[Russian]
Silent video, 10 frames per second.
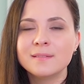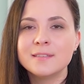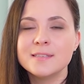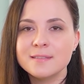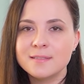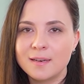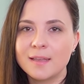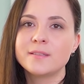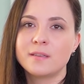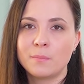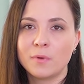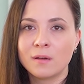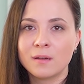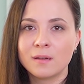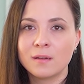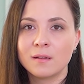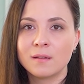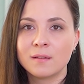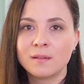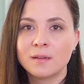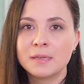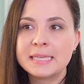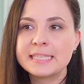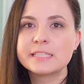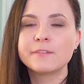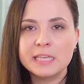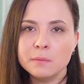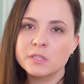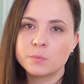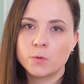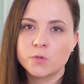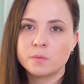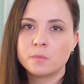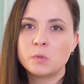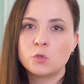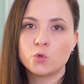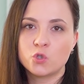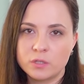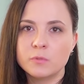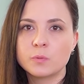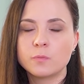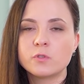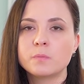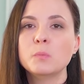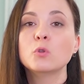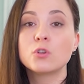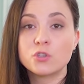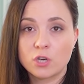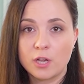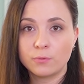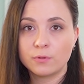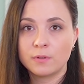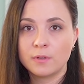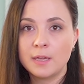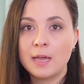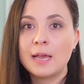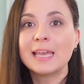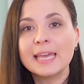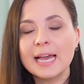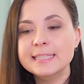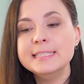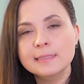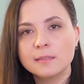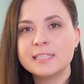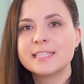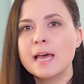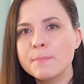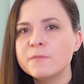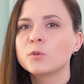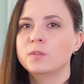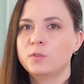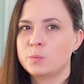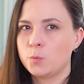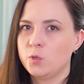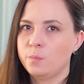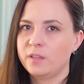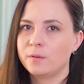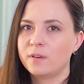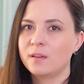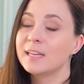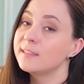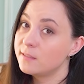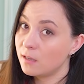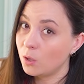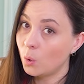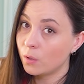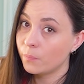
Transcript: десятилетиями, своими способами, чужими способами, но решают. И один из самых эффективных способов этого – это диалог.